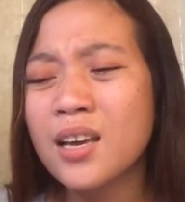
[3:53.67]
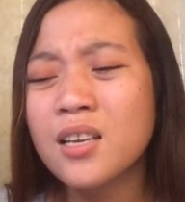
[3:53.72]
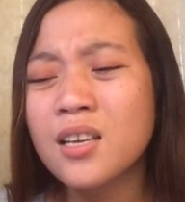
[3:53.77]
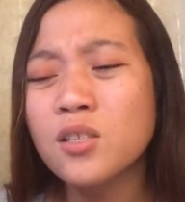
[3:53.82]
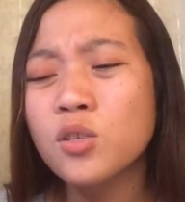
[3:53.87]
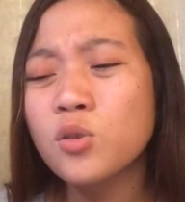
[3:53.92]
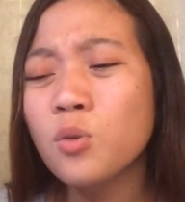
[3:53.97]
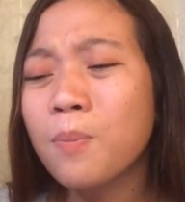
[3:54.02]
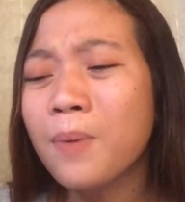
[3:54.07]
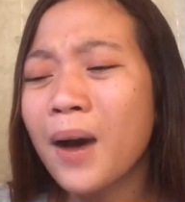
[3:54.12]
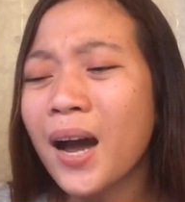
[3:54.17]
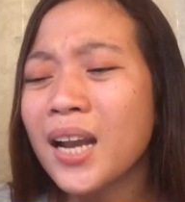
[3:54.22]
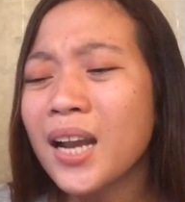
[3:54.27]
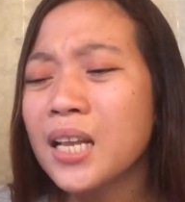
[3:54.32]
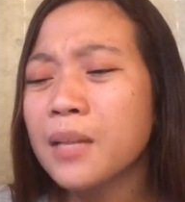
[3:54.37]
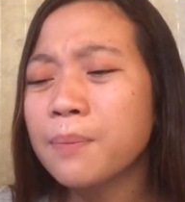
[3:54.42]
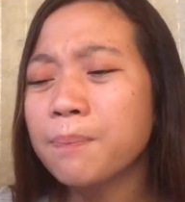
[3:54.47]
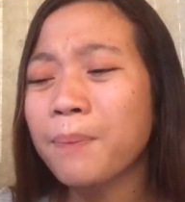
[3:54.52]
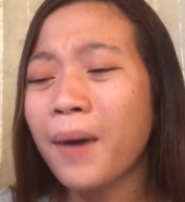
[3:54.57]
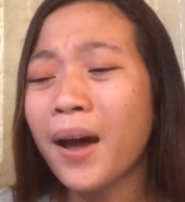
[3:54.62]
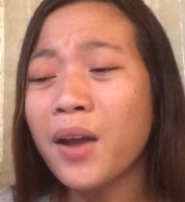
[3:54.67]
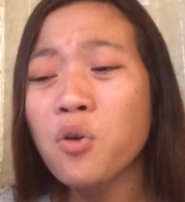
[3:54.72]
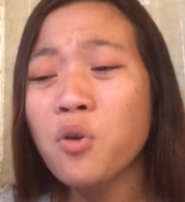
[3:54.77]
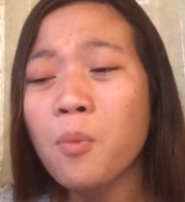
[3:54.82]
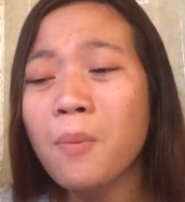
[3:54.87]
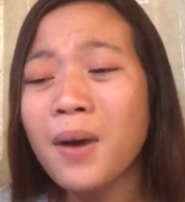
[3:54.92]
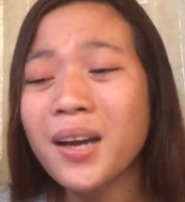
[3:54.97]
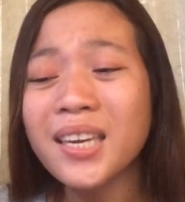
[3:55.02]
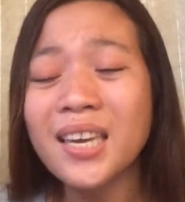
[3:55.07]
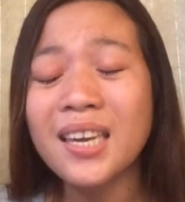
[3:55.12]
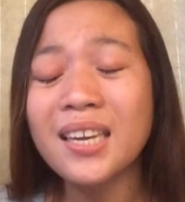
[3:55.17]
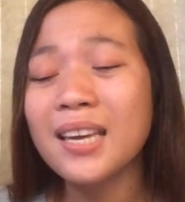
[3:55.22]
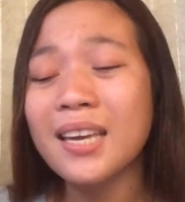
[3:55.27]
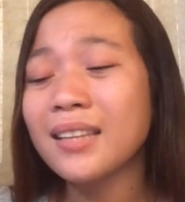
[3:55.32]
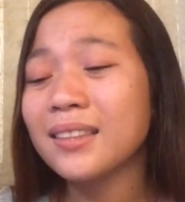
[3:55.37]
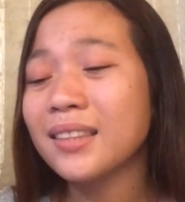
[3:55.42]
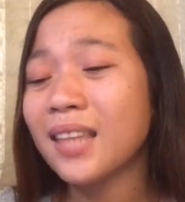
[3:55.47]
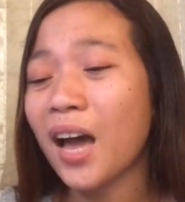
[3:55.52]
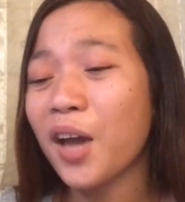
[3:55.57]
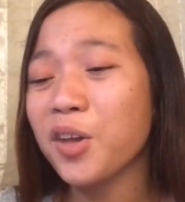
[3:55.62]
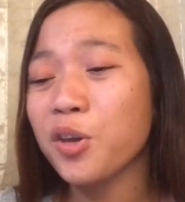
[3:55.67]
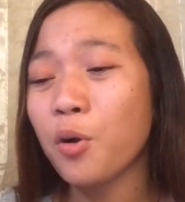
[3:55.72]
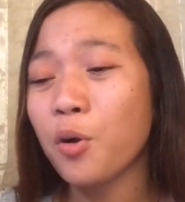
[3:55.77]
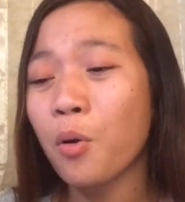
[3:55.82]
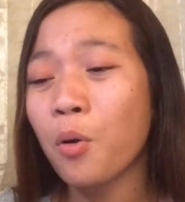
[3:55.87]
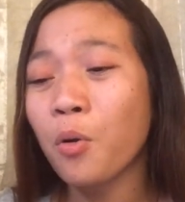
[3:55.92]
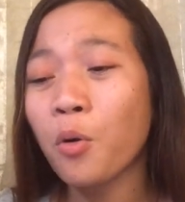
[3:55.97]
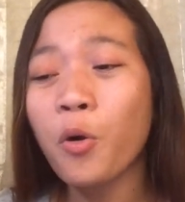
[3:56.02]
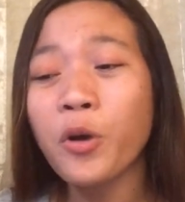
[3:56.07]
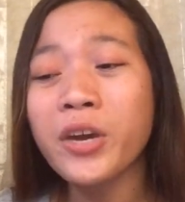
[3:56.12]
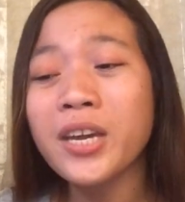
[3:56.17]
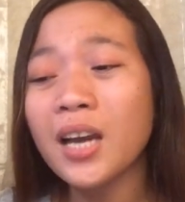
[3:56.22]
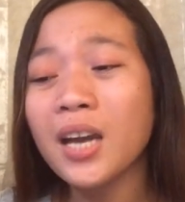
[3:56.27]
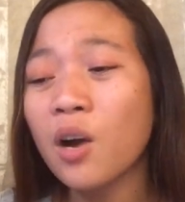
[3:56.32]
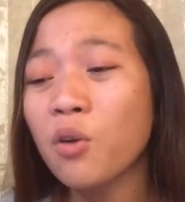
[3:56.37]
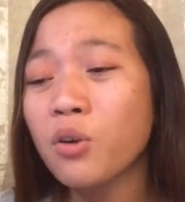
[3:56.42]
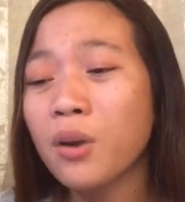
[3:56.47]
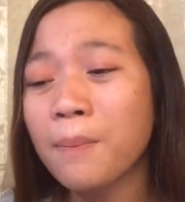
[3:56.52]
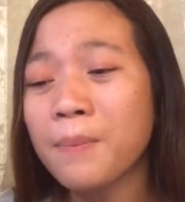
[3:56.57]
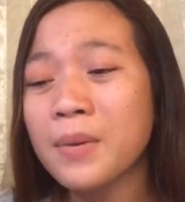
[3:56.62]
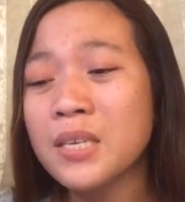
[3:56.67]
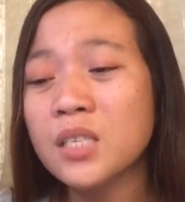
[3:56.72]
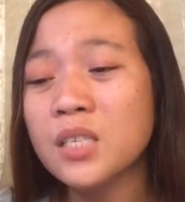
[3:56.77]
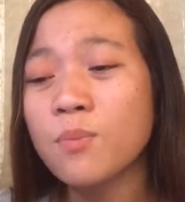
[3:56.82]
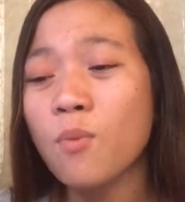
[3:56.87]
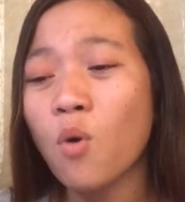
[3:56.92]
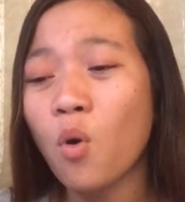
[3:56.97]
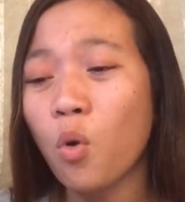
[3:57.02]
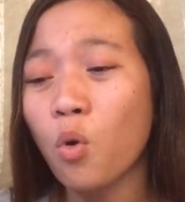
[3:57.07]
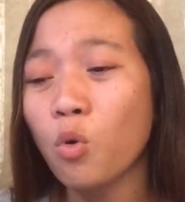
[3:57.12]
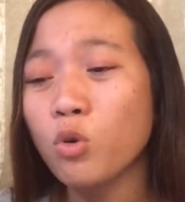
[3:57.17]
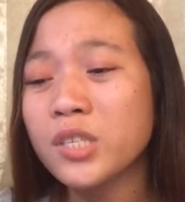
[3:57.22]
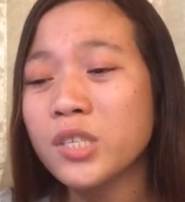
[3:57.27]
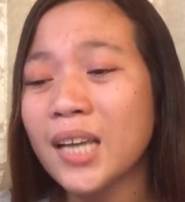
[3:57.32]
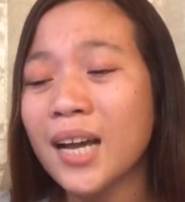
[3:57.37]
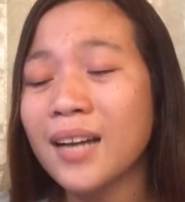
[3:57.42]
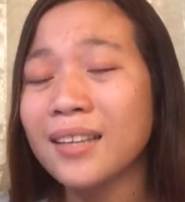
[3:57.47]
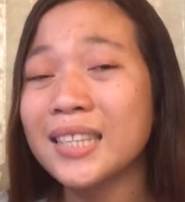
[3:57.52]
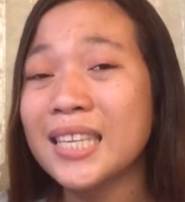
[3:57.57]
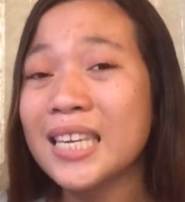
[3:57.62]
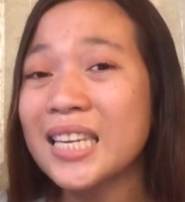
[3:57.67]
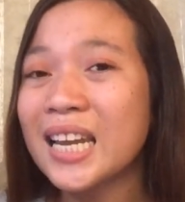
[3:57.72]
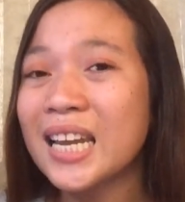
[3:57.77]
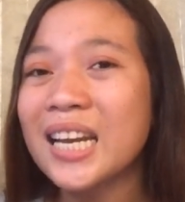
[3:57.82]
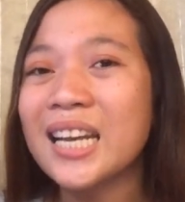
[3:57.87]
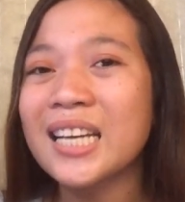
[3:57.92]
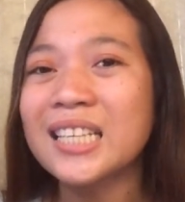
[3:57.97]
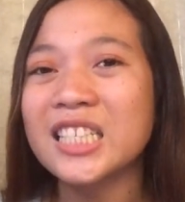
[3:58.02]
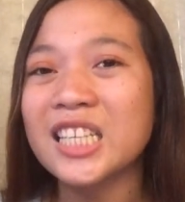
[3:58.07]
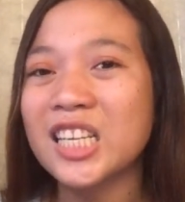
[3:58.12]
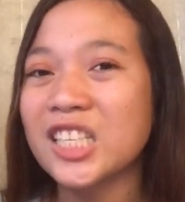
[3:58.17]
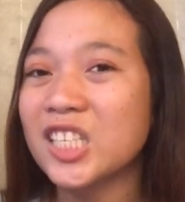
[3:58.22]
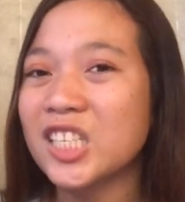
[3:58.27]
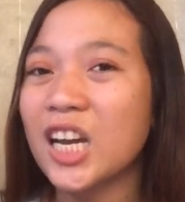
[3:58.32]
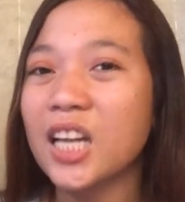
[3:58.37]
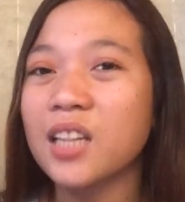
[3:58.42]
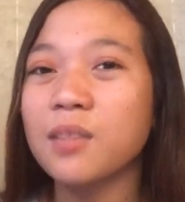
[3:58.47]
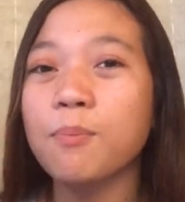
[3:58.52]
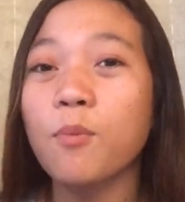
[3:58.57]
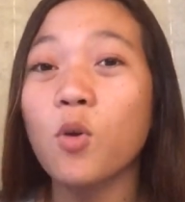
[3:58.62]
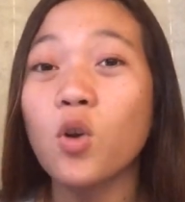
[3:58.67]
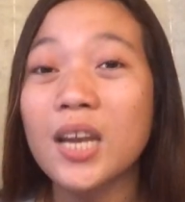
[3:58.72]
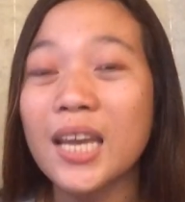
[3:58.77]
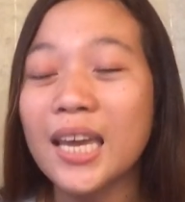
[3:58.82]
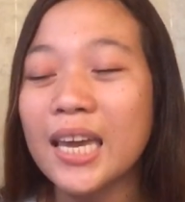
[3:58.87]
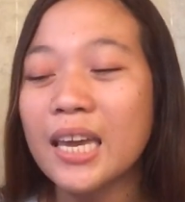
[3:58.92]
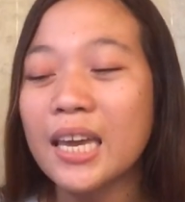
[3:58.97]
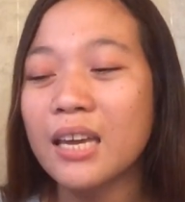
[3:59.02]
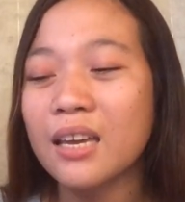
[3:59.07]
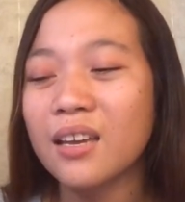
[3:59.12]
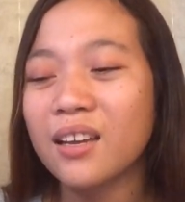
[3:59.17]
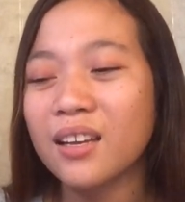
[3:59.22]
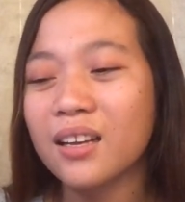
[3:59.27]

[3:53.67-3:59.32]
Subalit, paano magiging tayo kung ikaw na mismo kusang di na nagchat-chat muli?